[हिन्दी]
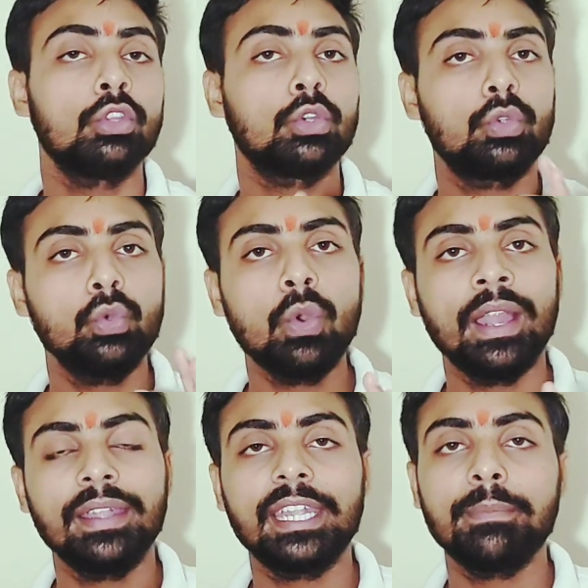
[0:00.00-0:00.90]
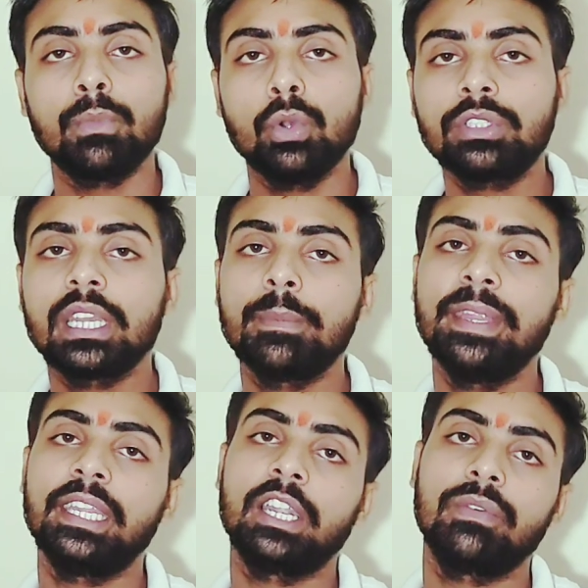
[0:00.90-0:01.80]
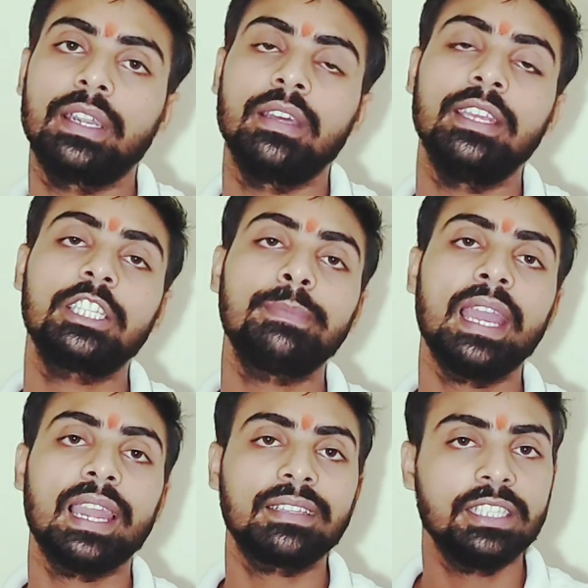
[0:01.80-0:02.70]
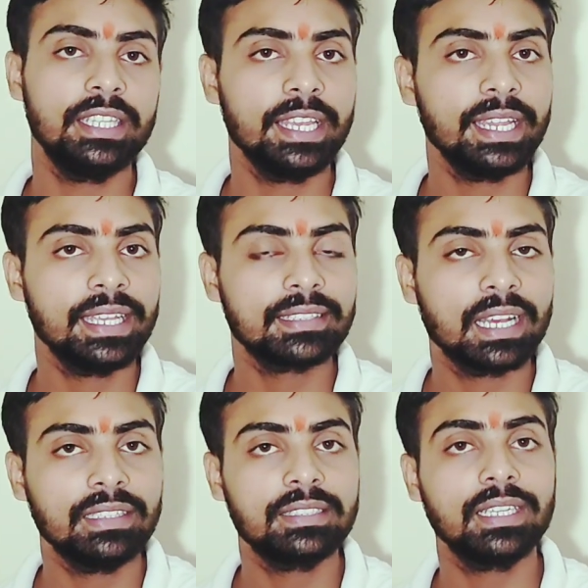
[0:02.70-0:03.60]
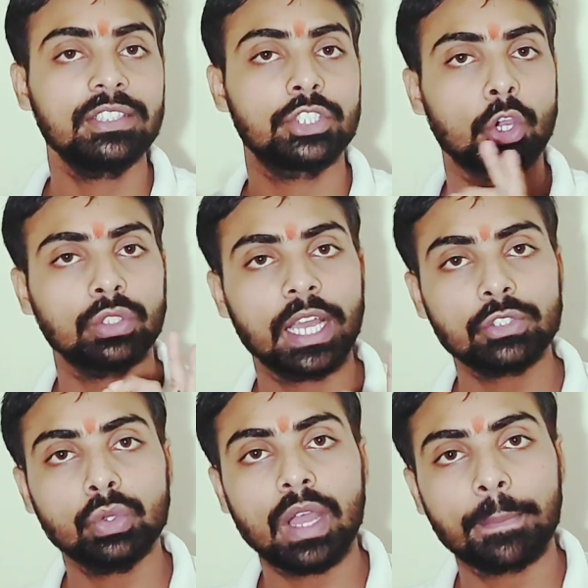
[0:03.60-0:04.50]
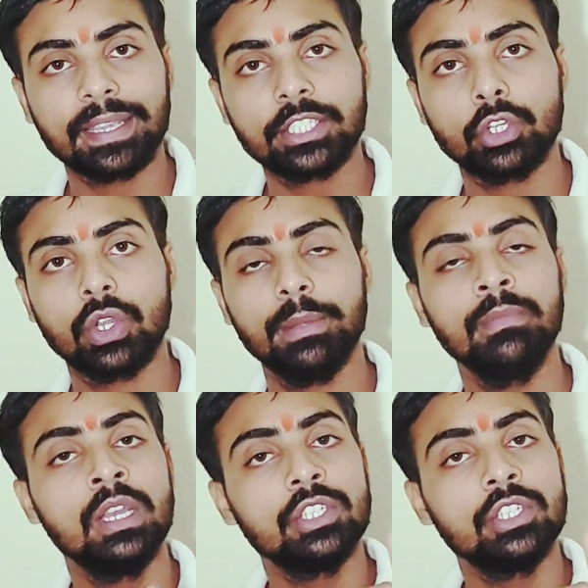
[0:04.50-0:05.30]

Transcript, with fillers: तो 200 मोस्ट रिपीटेड वर्ड इसमें अलग से दिए गए हैं साथ ही साथ 1400 आपके सिनोनिम